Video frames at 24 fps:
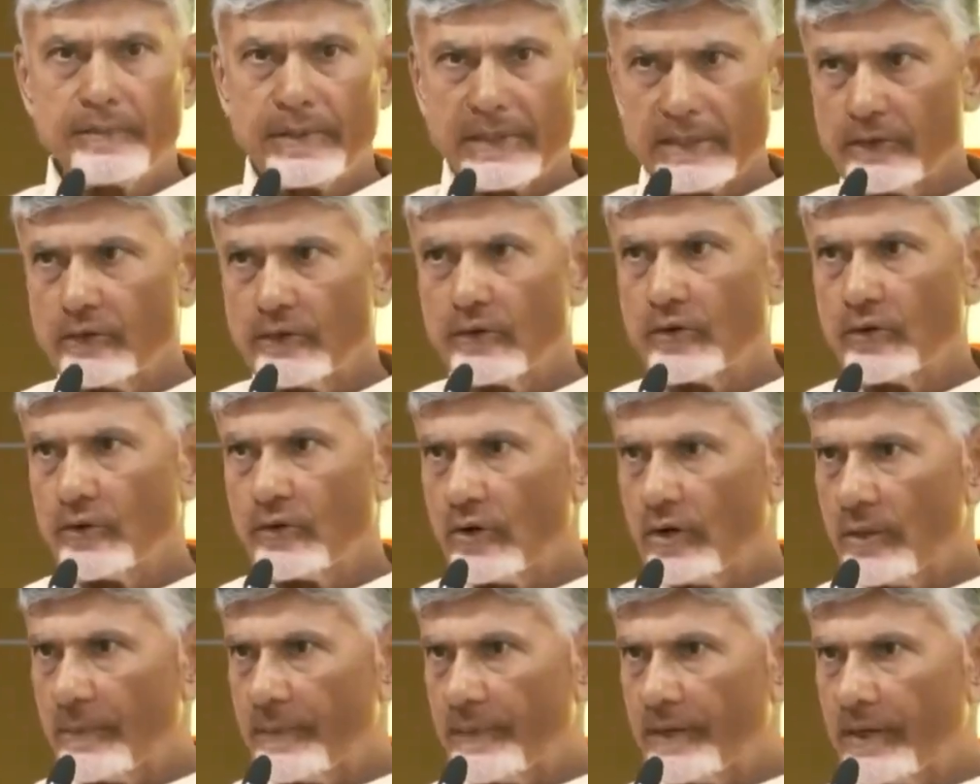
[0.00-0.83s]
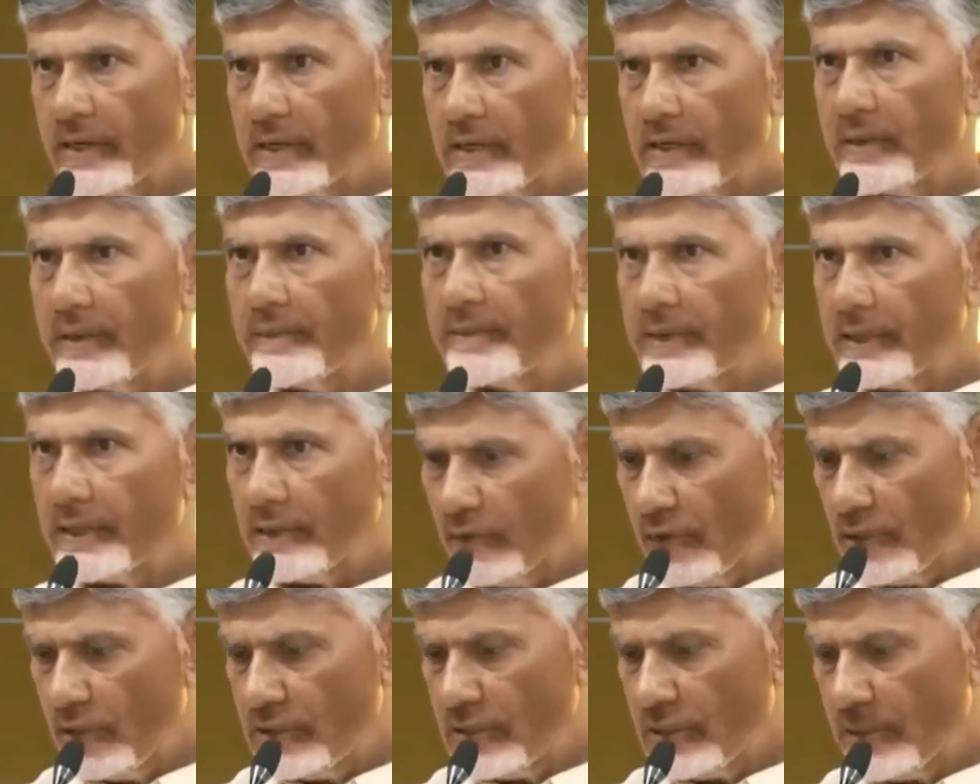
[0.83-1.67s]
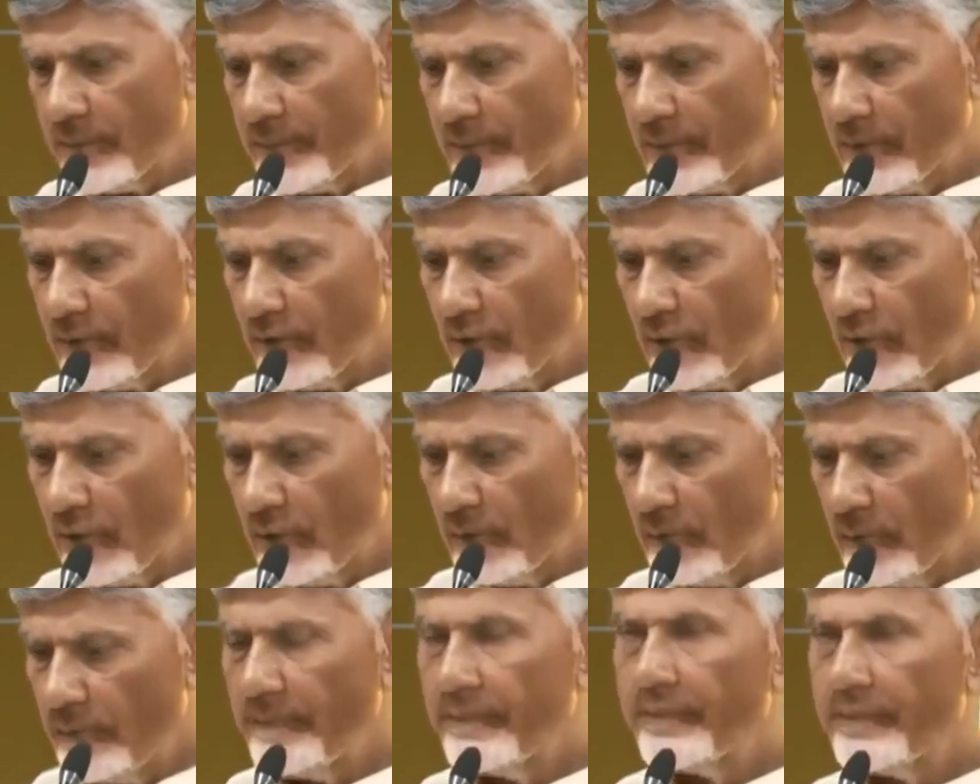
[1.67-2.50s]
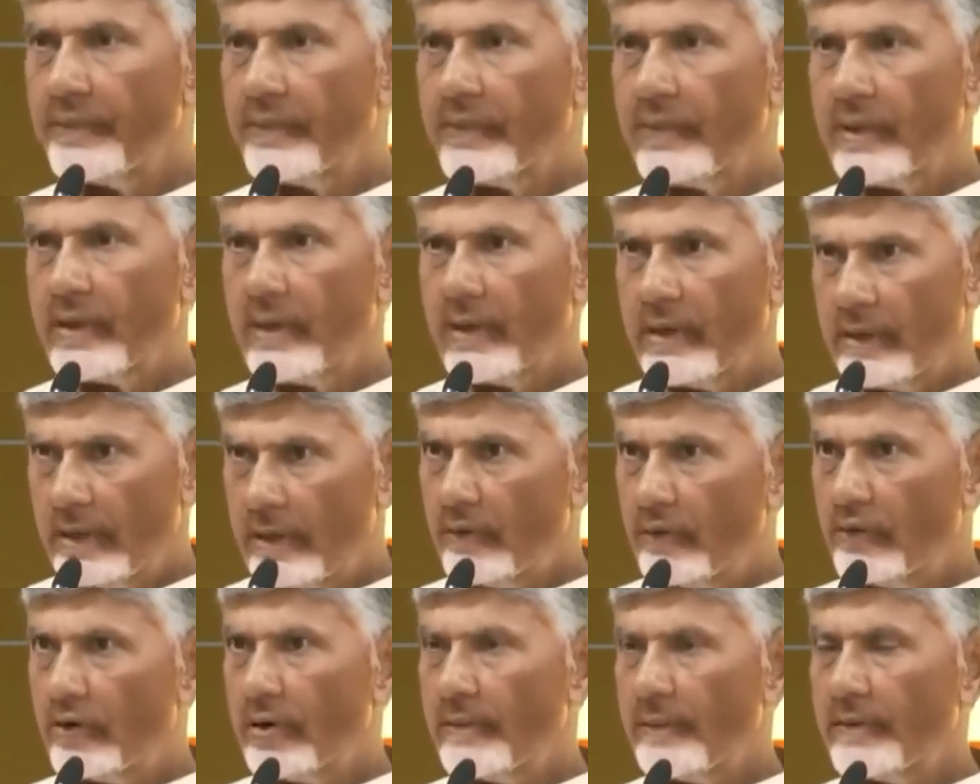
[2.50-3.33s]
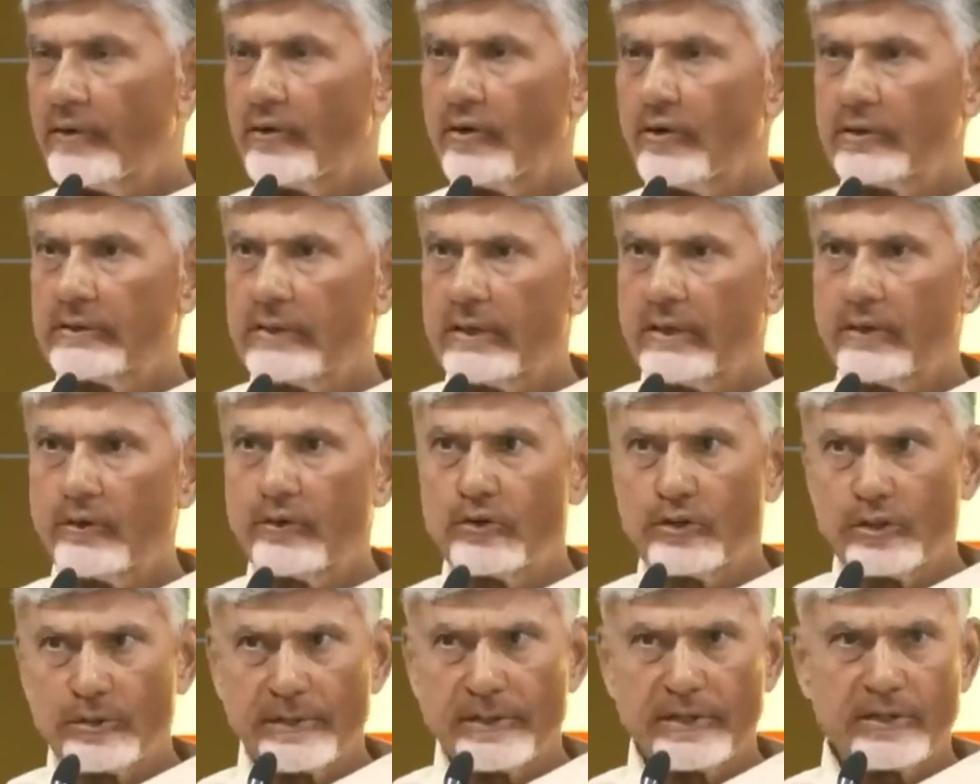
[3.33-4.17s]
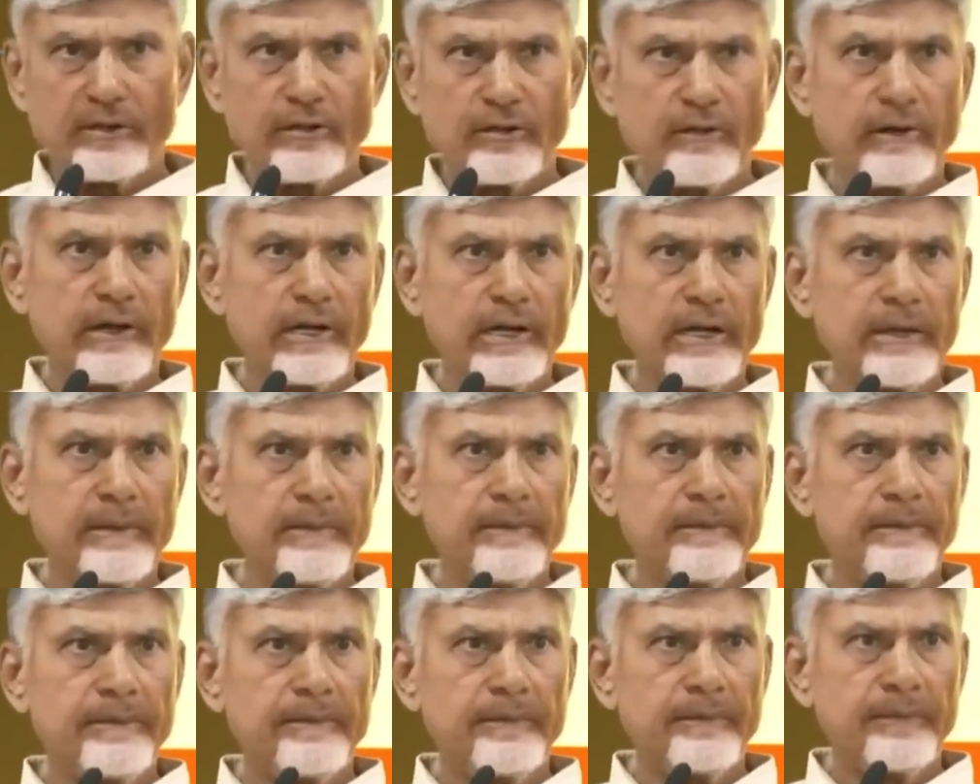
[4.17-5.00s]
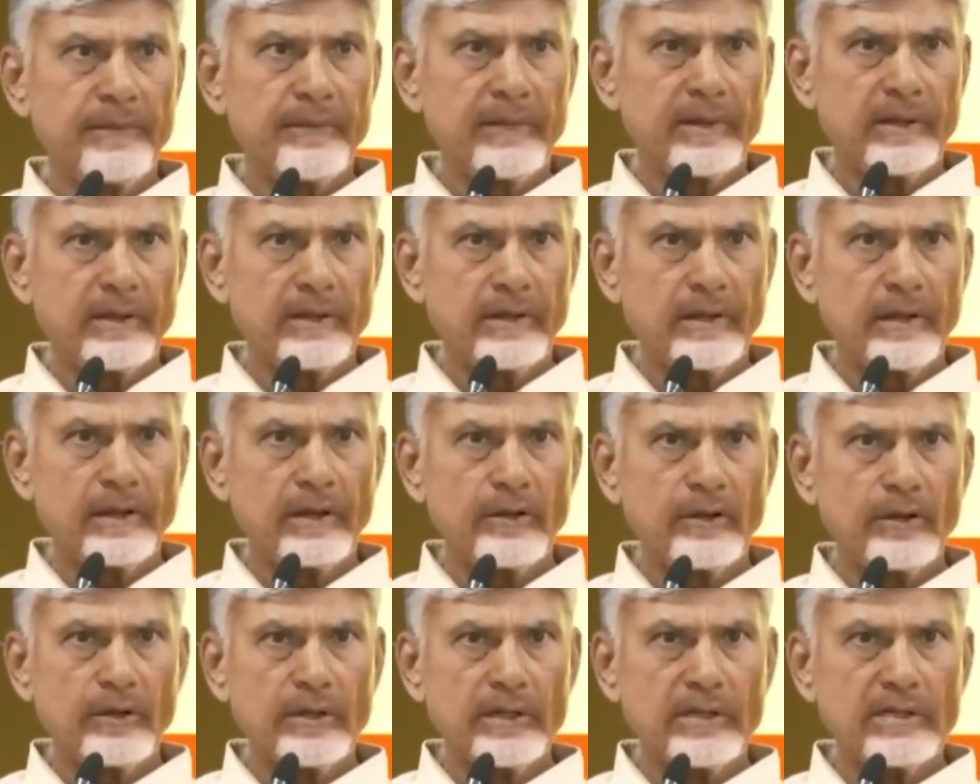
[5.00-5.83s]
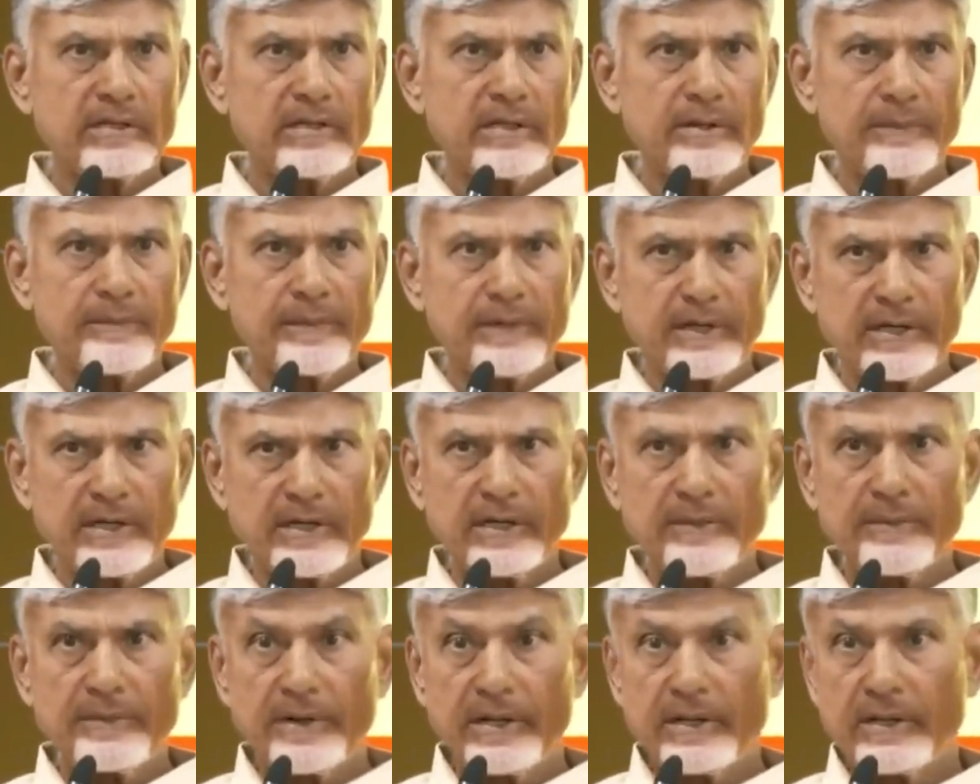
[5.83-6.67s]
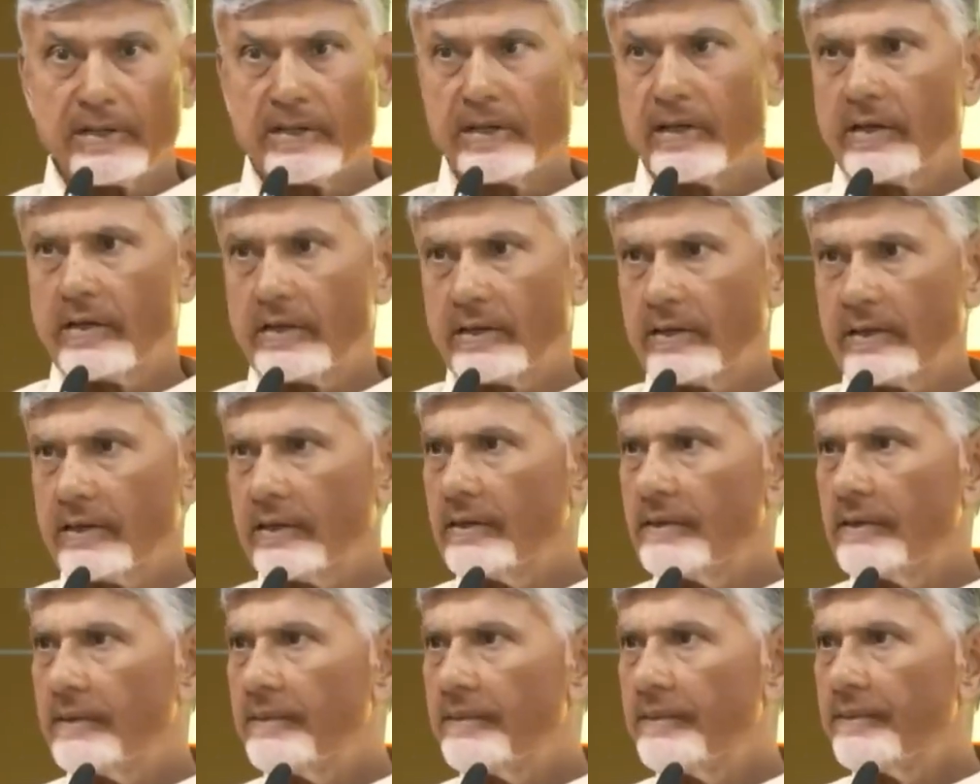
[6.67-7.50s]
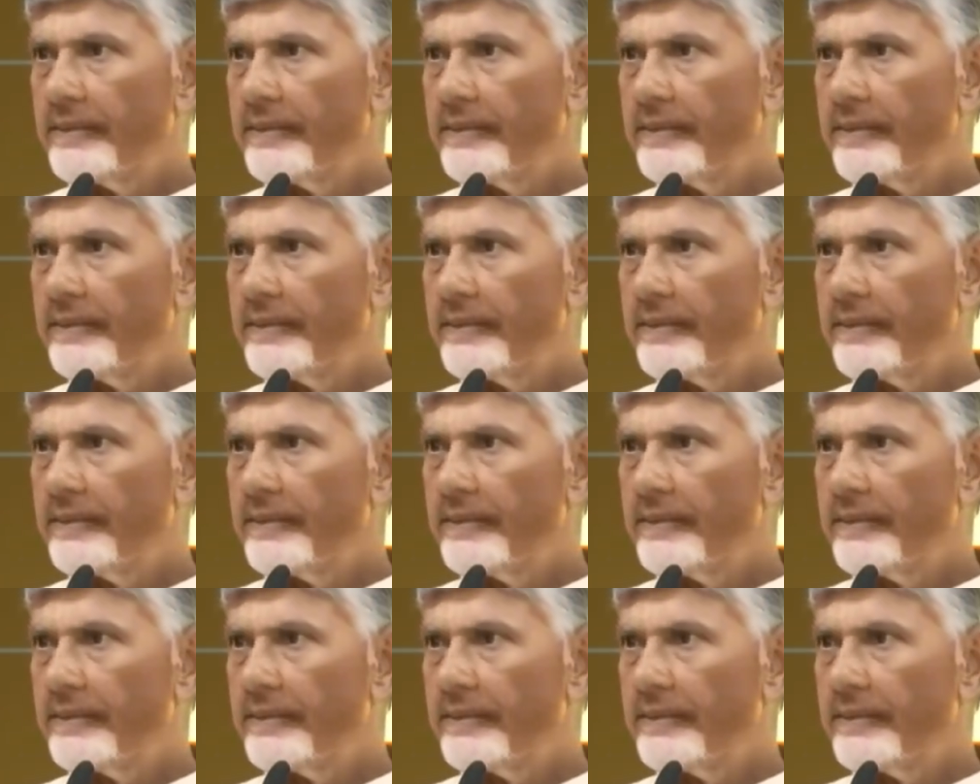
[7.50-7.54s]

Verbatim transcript: పదవులు కూడా పార్టీ పదవులు ఇచ్చే పదవుల్లో ఇది కూడా మనం ఒకసారి గుర్తుపెట్టుకోవాలి తెలుగుదేశం పార్టీ ప్రత్యేకత